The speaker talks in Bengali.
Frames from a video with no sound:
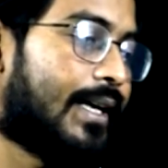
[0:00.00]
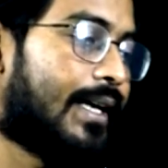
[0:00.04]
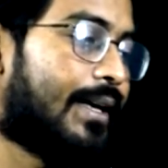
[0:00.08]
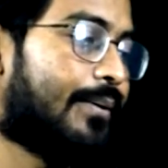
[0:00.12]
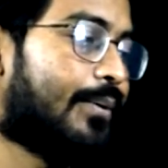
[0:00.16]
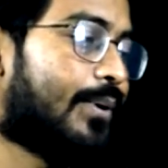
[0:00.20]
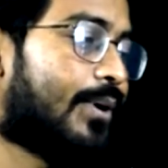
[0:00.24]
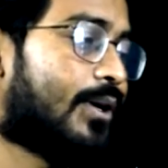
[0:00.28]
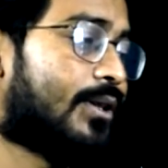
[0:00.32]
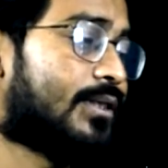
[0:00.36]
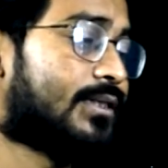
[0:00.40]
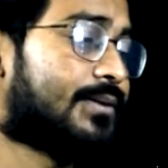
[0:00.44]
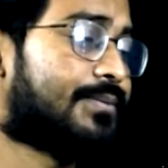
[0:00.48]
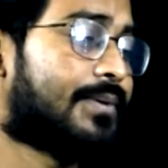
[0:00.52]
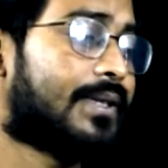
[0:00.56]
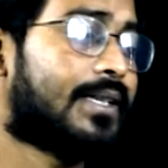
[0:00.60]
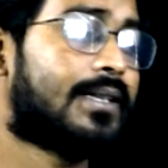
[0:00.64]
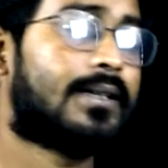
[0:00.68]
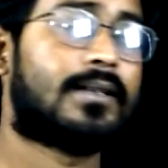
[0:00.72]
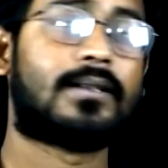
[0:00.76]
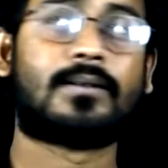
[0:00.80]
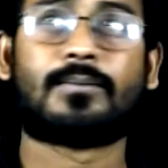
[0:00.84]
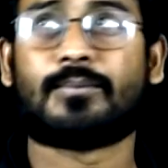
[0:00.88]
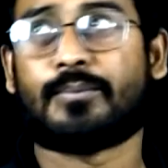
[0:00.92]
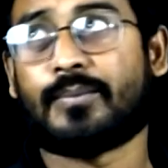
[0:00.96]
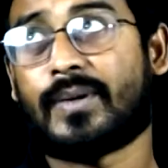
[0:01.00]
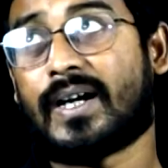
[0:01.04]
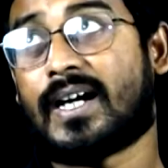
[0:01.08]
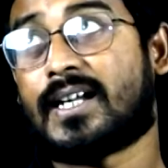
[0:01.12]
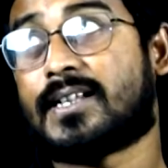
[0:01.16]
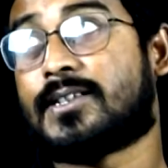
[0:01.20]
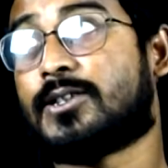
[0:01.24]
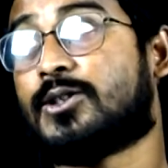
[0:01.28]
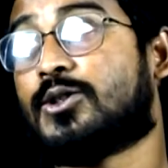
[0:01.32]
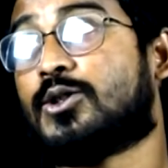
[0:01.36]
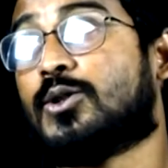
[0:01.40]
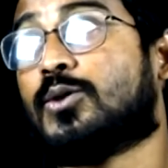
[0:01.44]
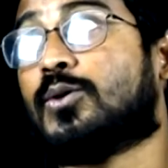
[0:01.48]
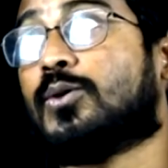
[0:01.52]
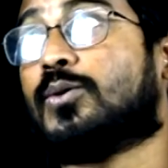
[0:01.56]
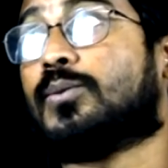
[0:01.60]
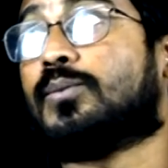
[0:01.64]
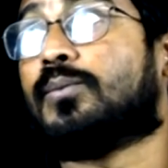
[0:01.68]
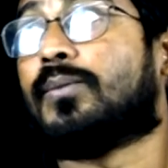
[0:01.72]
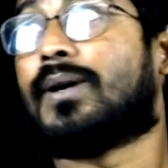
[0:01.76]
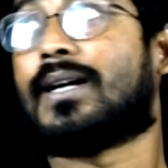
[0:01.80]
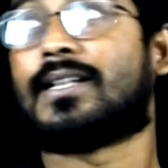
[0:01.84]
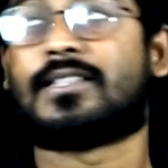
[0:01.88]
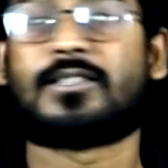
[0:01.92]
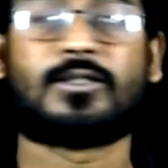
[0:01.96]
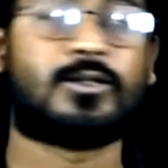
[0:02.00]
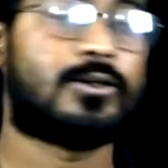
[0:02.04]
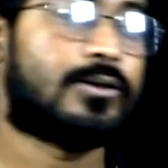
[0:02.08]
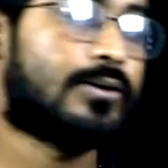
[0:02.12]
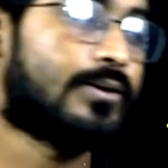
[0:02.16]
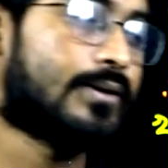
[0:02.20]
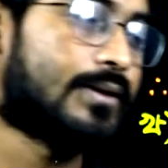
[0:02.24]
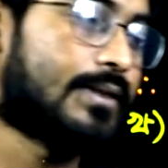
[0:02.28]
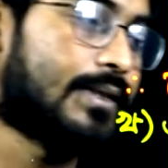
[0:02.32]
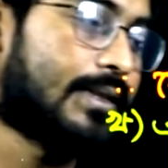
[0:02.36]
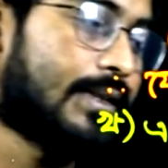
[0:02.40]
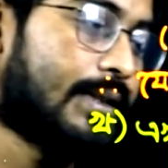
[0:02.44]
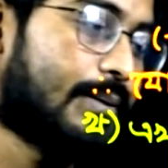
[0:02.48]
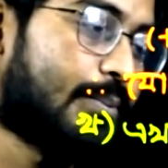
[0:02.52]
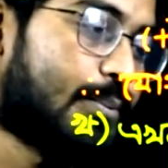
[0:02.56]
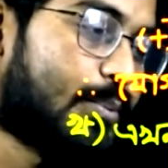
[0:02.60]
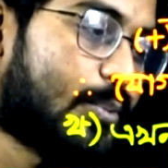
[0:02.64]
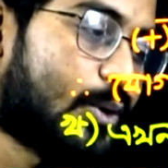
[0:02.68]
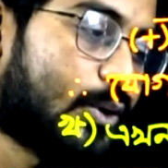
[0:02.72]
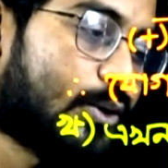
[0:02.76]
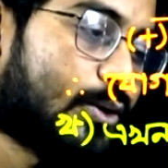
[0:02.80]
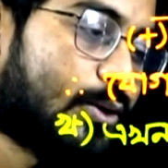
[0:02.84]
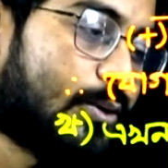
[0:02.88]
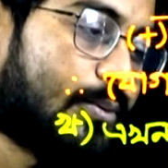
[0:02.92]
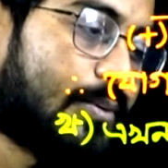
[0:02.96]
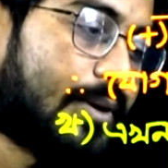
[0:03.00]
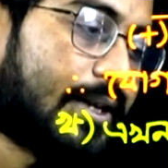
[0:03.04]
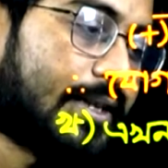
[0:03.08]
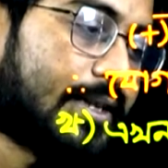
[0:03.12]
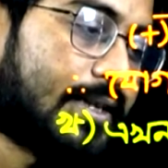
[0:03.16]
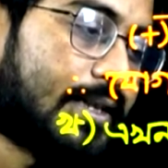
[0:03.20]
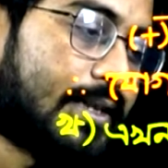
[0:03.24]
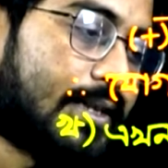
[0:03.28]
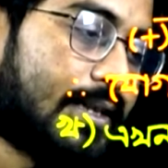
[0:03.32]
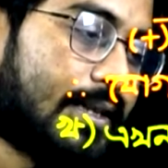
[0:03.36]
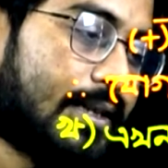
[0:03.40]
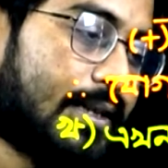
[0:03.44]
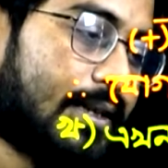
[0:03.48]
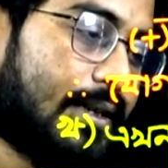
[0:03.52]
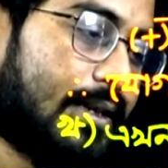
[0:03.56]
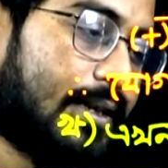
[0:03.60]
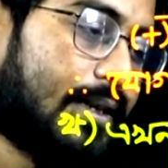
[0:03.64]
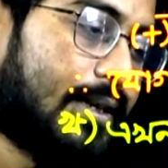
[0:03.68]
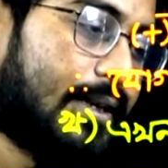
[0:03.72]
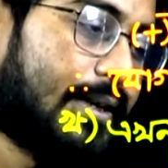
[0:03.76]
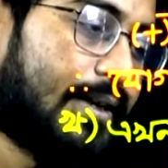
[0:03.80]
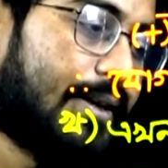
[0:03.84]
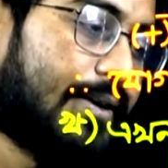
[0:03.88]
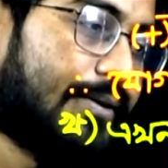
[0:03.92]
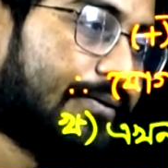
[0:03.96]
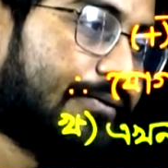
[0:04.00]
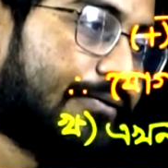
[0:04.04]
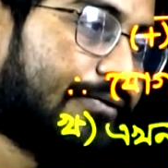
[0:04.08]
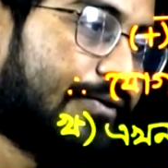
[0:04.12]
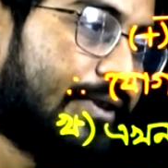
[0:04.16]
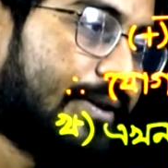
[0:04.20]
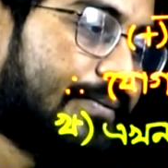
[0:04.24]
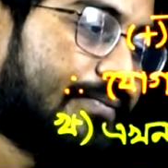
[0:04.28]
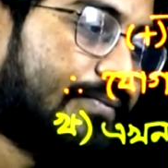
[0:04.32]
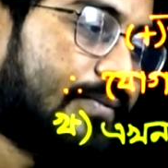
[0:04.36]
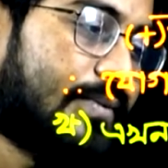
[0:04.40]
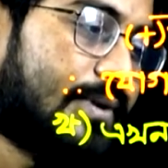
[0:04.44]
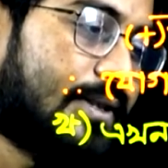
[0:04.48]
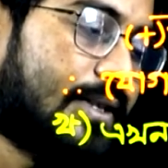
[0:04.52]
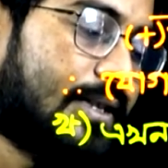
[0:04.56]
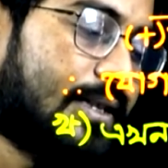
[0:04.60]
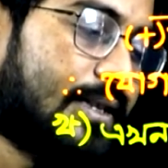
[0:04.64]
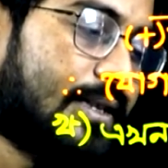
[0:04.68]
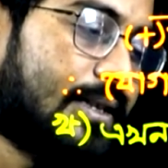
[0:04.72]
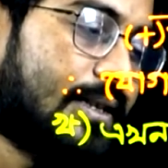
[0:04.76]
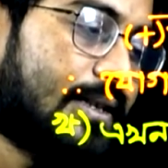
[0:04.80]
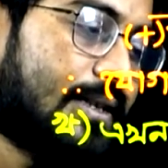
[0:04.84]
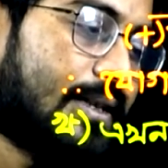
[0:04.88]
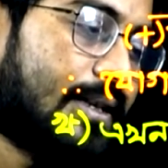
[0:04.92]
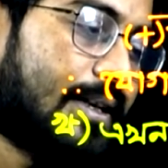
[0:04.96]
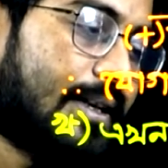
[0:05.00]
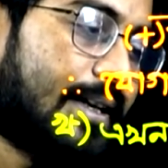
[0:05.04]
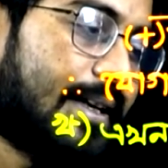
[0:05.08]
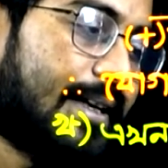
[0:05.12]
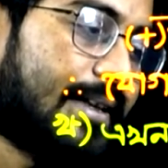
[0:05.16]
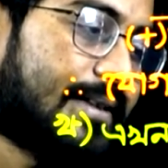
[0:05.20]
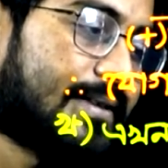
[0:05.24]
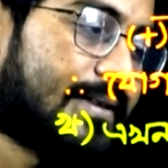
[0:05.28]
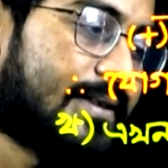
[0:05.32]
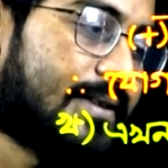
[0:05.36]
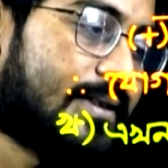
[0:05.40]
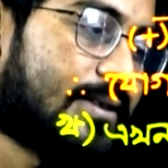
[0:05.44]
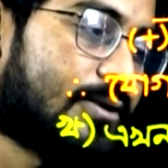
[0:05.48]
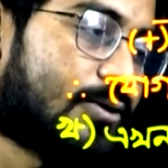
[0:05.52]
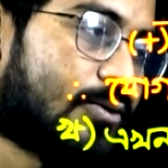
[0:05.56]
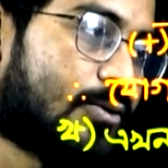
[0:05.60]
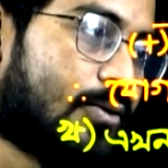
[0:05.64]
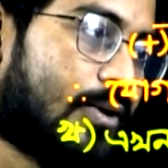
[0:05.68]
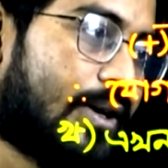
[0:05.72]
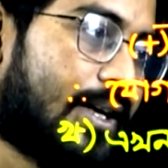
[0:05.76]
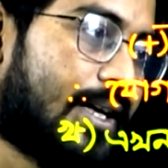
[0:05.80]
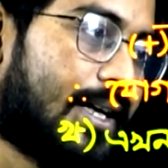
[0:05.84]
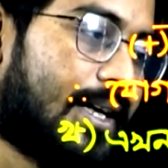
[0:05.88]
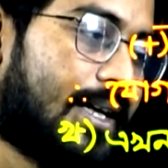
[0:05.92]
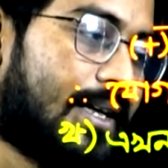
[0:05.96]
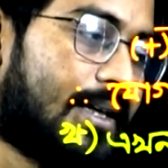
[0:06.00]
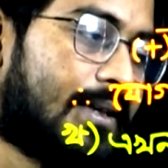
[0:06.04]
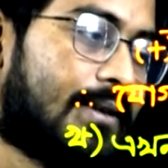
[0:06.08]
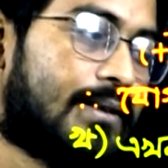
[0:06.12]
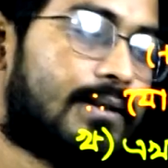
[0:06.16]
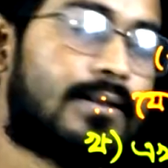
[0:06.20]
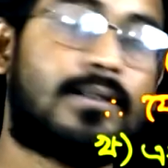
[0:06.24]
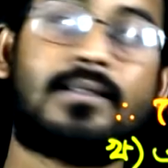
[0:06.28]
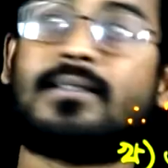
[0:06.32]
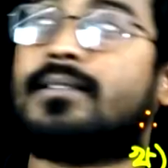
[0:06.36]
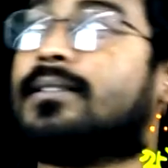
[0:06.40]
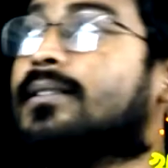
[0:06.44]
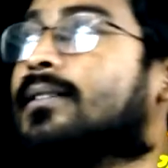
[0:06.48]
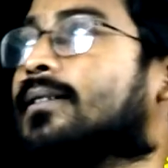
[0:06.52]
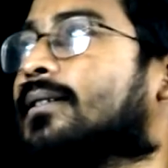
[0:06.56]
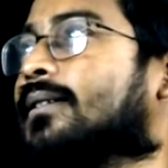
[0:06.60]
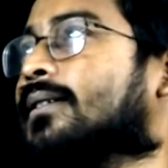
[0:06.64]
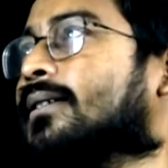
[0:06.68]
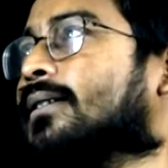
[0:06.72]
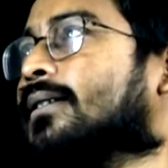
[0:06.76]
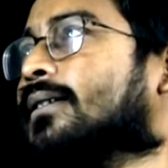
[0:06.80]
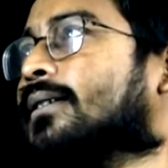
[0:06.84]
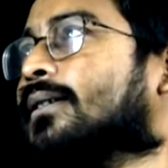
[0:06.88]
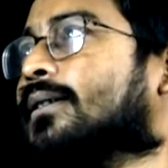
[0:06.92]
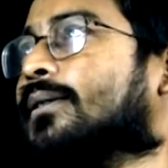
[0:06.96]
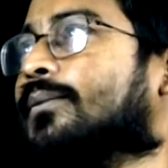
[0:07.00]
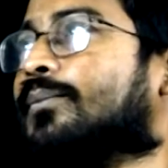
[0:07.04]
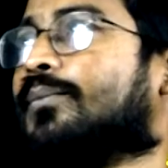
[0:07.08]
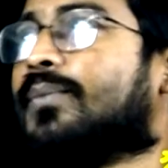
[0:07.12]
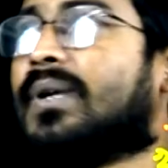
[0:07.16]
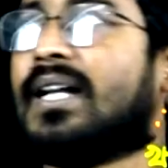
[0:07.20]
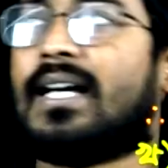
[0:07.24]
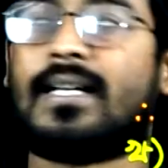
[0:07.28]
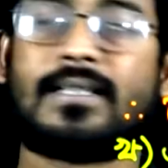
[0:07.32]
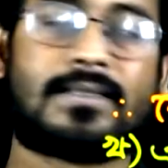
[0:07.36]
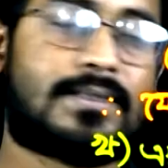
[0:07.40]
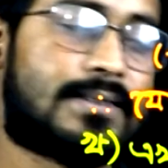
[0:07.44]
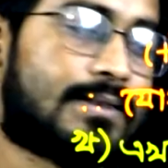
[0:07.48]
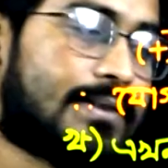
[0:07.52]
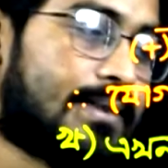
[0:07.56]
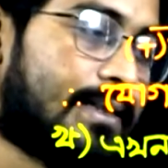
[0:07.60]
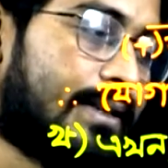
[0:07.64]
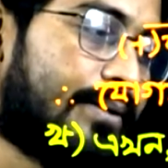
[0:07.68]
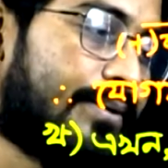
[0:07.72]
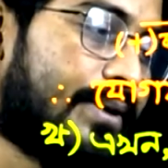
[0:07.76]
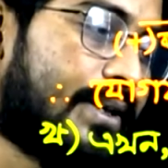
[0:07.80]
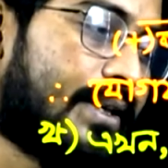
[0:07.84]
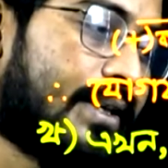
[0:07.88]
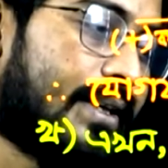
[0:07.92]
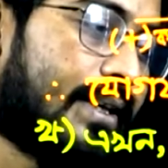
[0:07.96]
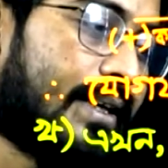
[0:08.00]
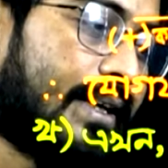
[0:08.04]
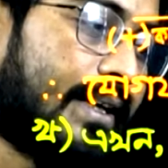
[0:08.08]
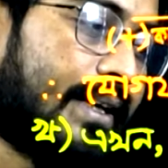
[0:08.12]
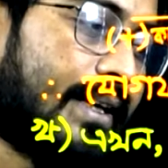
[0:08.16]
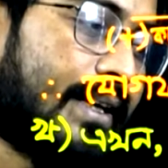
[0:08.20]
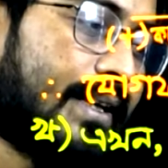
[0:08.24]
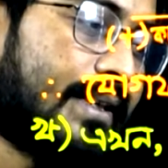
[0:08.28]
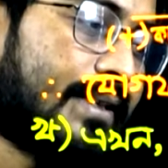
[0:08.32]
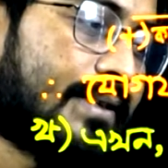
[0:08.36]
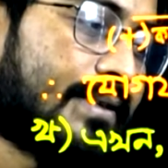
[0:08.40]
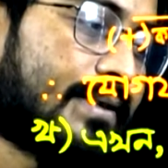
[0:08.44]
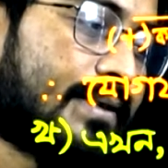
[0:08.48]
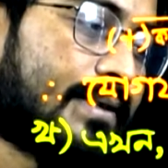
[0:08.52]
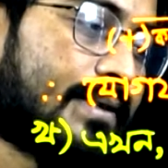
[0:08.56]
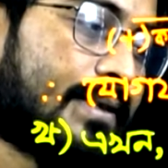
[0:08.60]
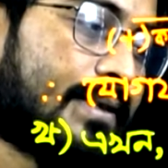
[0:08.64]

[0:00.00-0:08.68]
এবার আসবে ভাজ্য ভাজ্য হচ্ছে প্রথম রাশিটা ফিফটিন এক্স স্কোয়ার প্লাস সেভেন এক্স